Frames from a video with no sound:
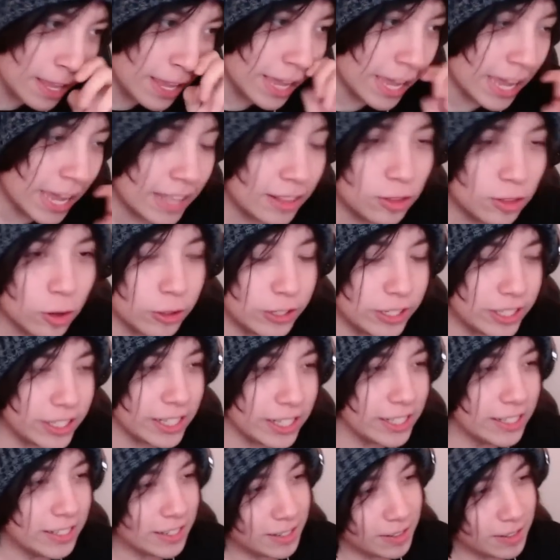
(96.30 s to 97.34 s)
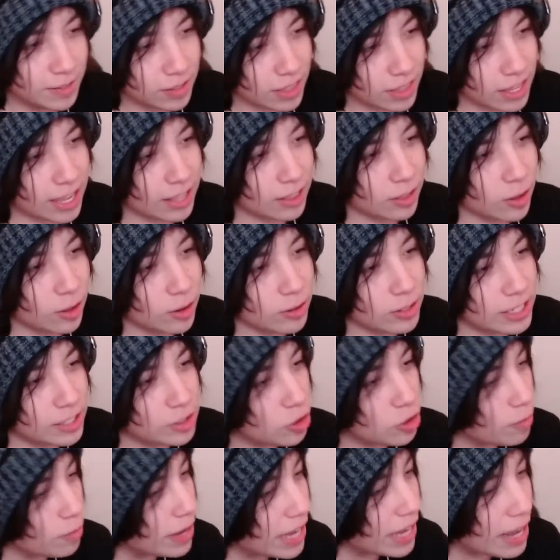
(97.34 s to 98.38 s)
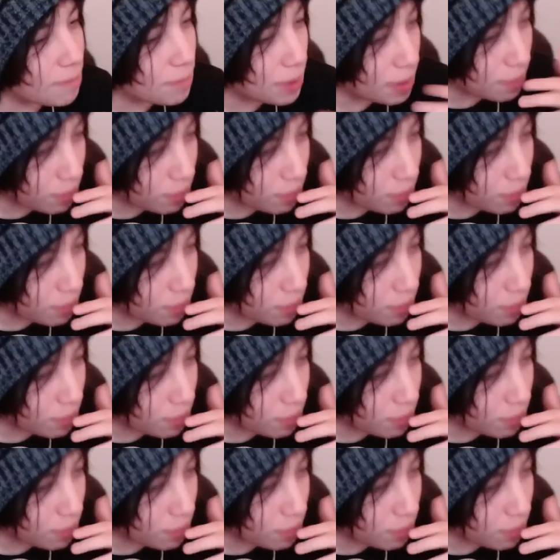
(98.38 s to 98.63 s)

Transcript: Entonces, entonces yo me calmé